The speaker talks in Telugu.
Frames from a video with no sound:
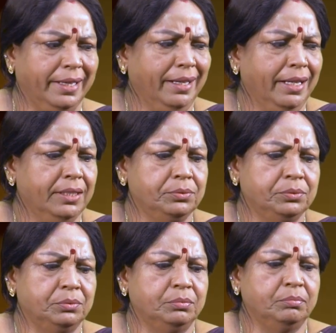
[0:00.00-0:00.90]
ఏం లేదు
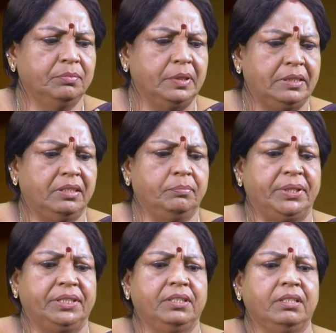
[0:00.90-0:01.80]

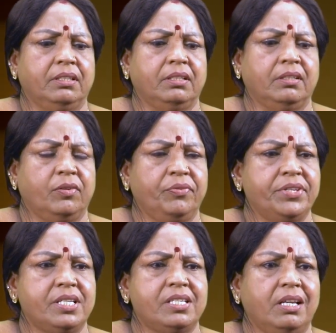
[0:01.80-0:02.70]
పెద్ద
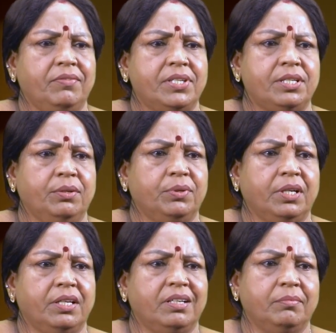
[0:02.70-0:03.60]
ఆఫీసర్స్ లెవెల్స్లో
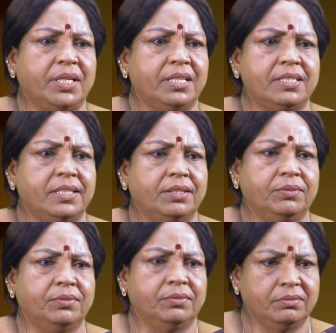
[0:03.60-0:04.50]
ఉన్నారు నా బ్రదర్స్
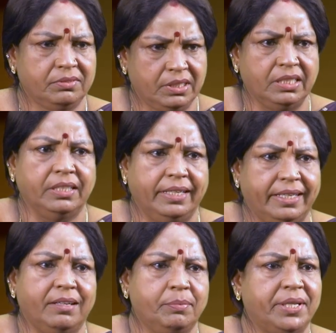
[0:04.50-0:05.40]
ఎదురు నా
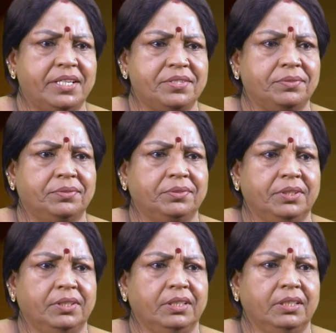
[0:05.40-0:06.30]
యంగర్ బ్రదర్స్
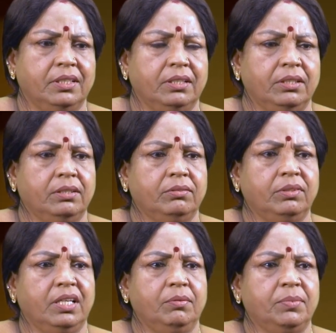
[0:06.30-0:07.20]

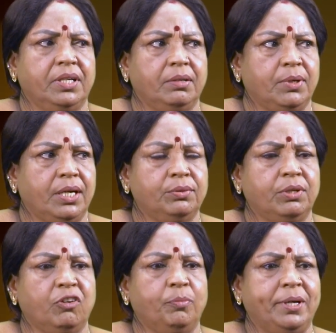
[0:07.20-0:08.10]
ఉన్నారు మా
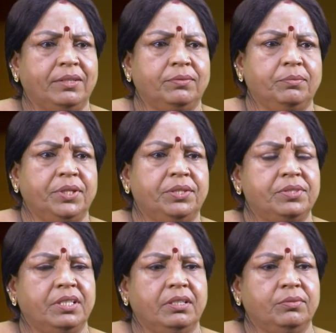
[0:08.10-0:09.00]
మాకు అవమానం మీరు
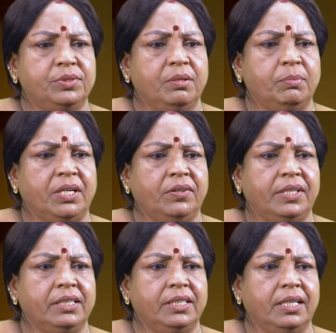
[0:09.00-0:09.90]

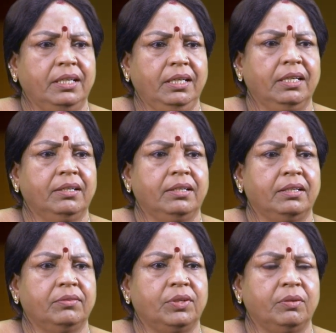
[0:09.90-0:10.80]
సినిమాల్లోకి వెళ్తే అని
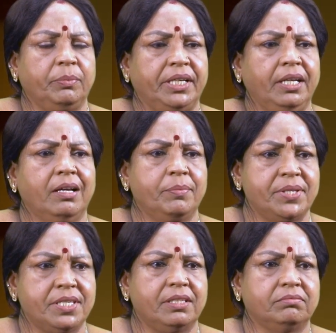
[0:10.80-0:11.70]
వంక పెట్టి
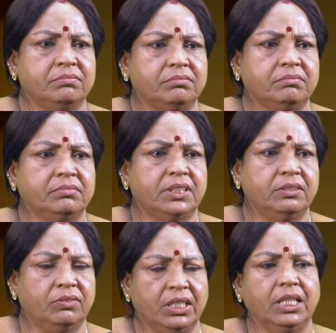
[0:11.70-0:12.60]
ఆపేశారు
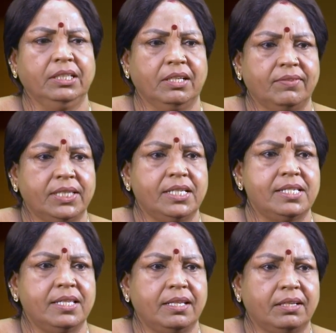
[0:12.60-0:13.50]
అది వంకని తర్వాత తెలిసింది